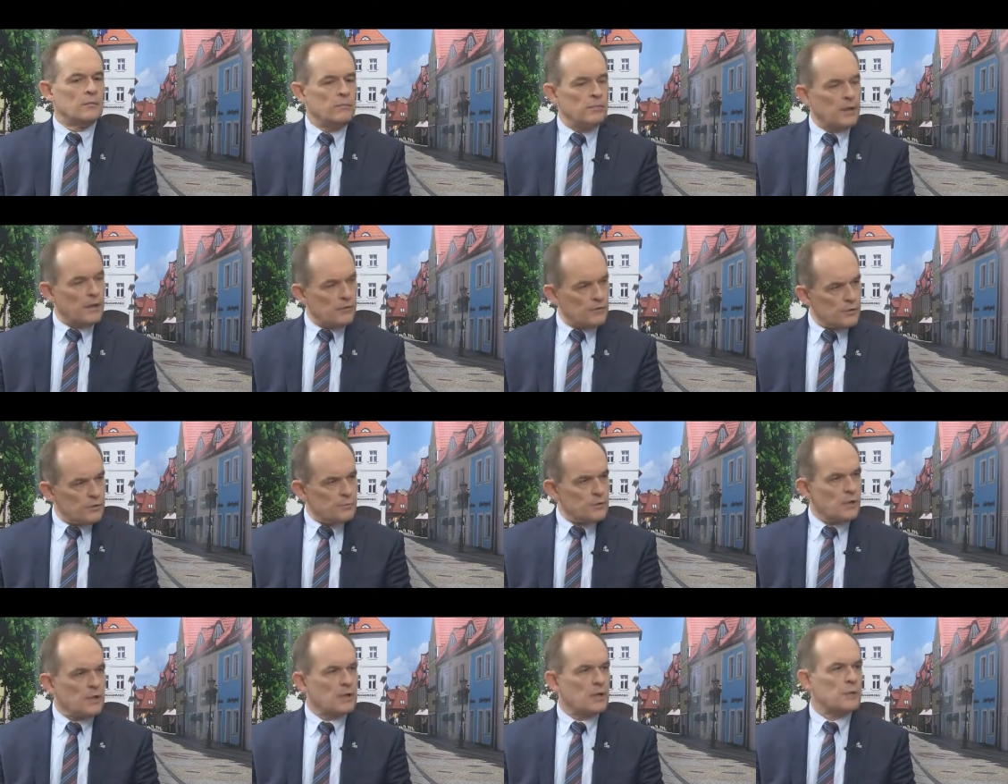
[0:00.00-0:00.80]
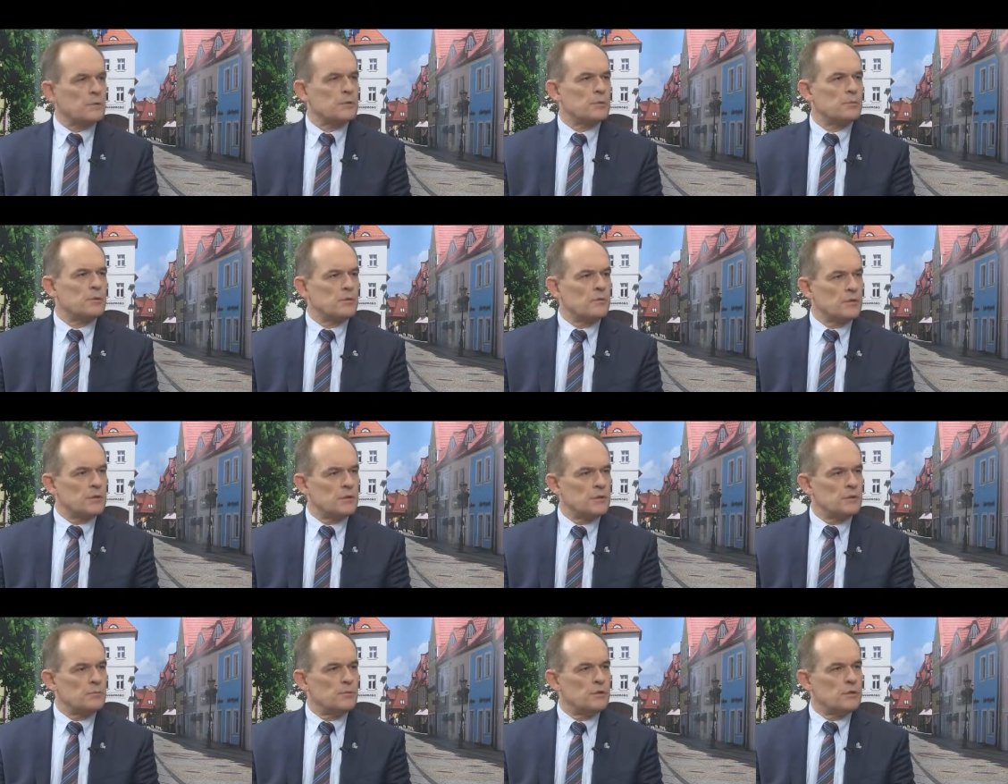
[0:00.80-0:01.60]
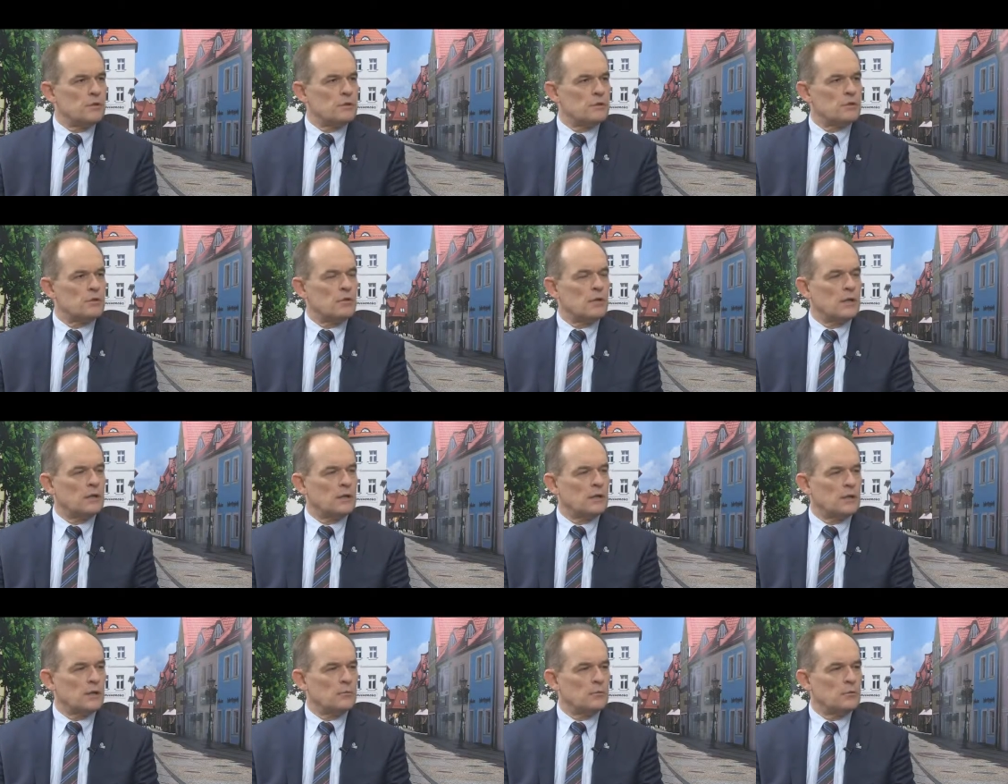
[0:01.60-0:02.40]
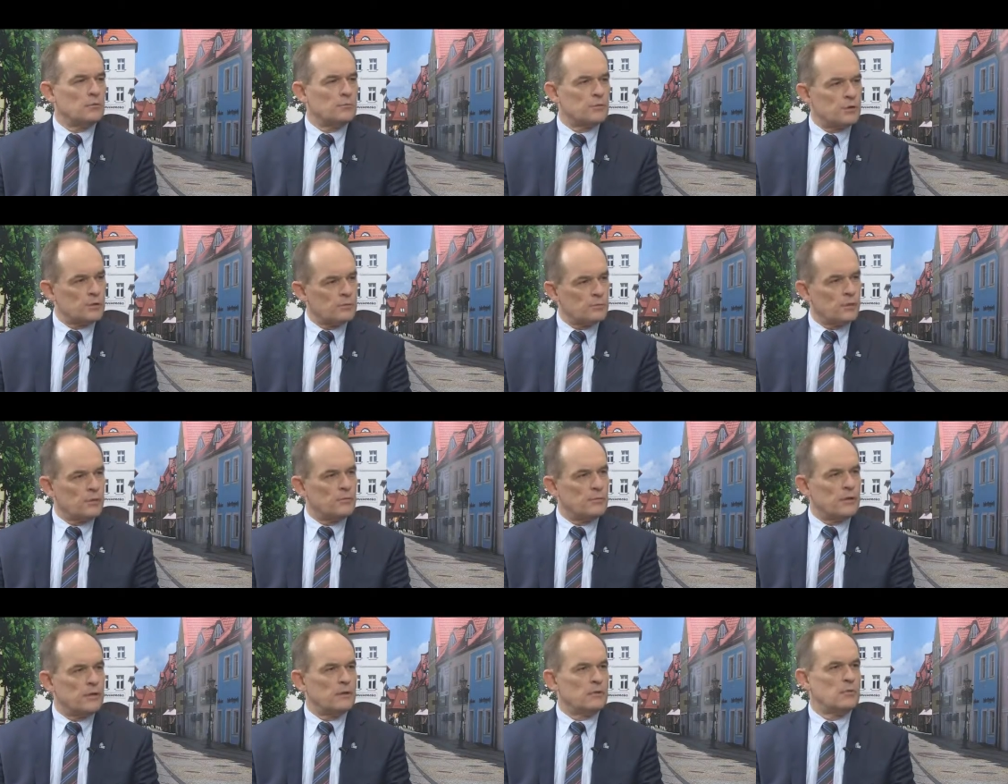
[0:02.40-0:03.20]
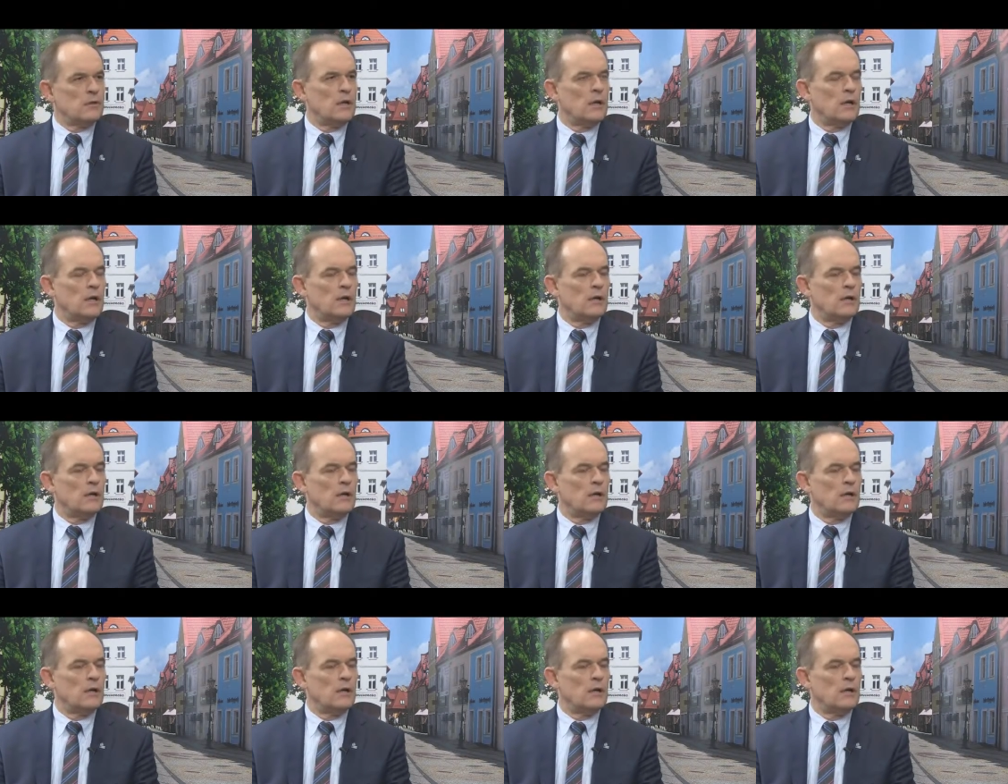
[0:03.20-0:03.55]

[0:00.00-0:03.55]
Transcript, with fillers: Pierwszy przetarg przeprowadziliśmy trzy lata temu. Przypomnę,